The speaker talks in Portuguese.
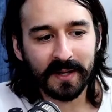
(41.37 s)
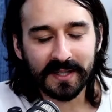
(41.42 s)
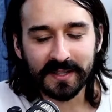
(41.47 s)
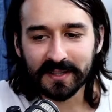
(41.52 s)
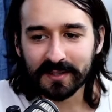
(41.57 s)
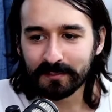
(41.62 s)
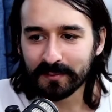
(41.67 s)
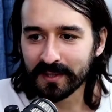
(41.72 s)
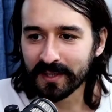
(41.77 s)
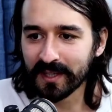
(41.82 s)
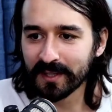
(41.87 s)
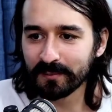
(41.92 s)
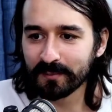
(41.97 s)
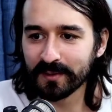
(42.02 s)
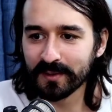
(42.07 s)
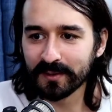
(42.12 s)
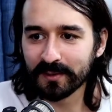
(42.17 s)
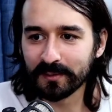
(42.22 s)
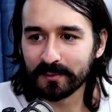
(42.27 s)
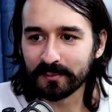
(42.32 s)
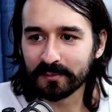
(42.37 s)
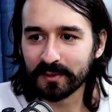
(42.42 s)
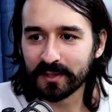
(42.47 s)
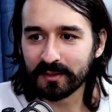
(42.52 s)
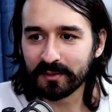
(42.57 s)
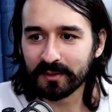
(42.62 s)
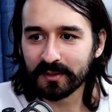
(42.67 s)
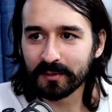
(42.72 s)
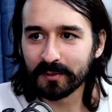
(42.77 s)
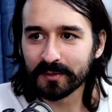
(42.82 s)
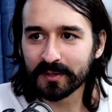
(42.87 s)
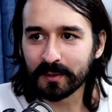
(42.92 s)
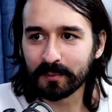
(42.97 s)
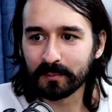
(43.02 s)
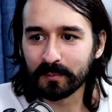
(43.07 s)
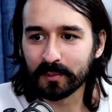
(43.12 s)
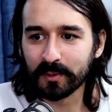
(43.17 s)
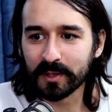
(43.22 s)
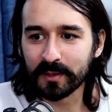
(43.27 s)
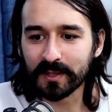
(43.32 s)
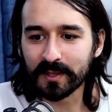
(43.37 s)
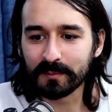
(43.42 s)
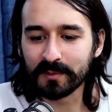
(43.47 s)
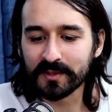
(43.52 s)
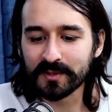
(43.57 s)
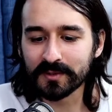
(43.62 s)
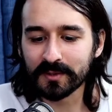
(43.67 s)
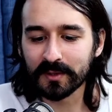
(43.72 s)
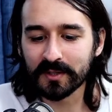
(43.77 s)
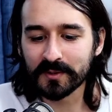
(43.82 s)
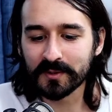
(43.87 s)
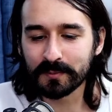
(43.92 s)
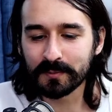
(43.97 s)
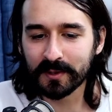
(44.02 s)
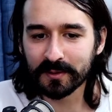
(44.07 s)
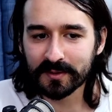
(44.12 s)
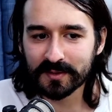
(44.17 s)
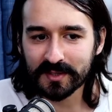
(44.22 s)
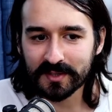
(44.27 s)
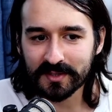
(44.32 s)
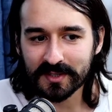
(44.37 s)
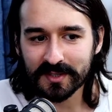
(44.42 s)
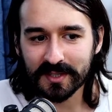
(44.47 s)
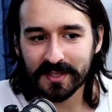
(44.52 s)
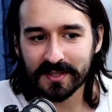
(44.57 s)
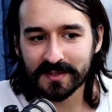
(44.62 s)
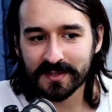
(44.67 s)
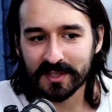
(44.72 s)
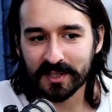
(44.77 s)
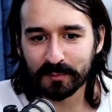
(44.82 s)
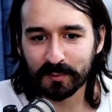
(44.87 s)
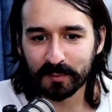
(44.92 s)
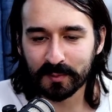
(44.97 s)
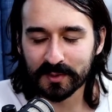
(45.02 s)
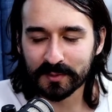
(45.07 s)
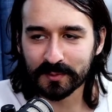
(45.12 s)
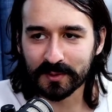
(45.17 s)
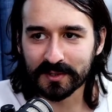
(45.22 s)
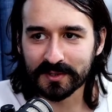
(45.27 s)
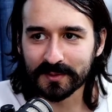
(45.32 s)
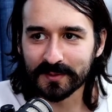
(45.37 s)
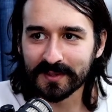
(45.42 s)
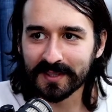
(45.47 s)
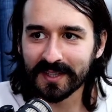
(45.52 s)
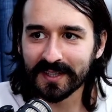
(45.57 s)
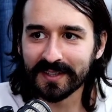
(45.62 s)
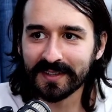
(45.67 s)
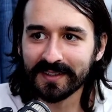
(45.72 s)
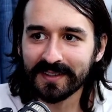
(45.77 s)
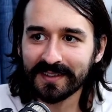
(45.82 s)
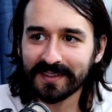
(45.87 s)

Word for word: aqui, obrigado pelo convite e contar um pouquinho da minha história. Espero que seja interessante para o pessoal escutar aí.